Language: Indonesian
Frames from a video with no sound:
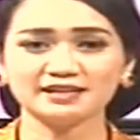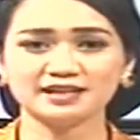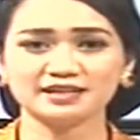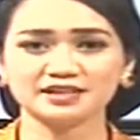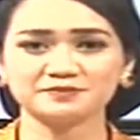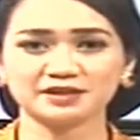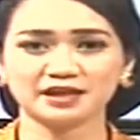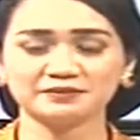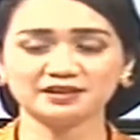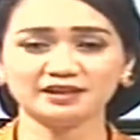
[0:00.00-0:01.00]
dengan
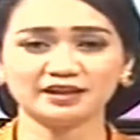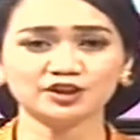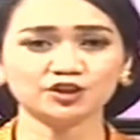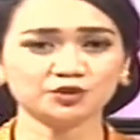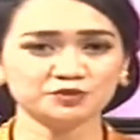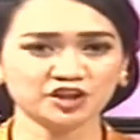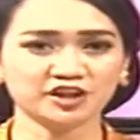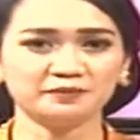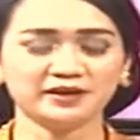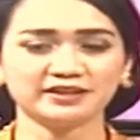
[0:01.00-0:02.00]
subscribe dan like YouTube
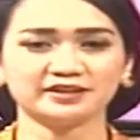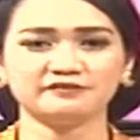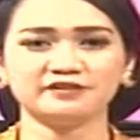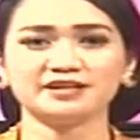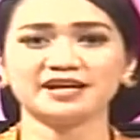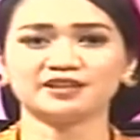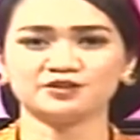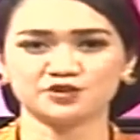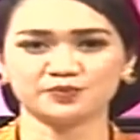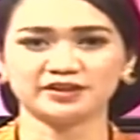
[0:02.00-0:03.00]
channel Bali TV at
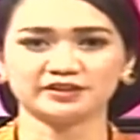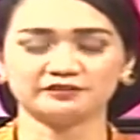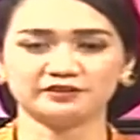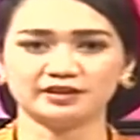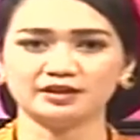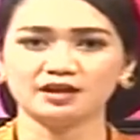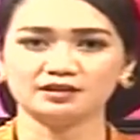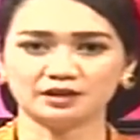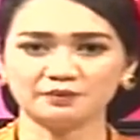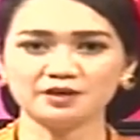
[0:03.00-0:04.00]
News Bali TV.
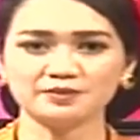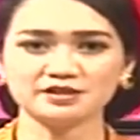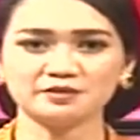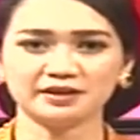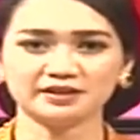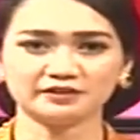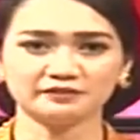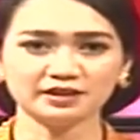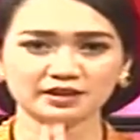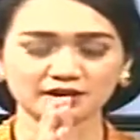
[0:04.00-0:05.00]
Tetaplah bersama Bali TV.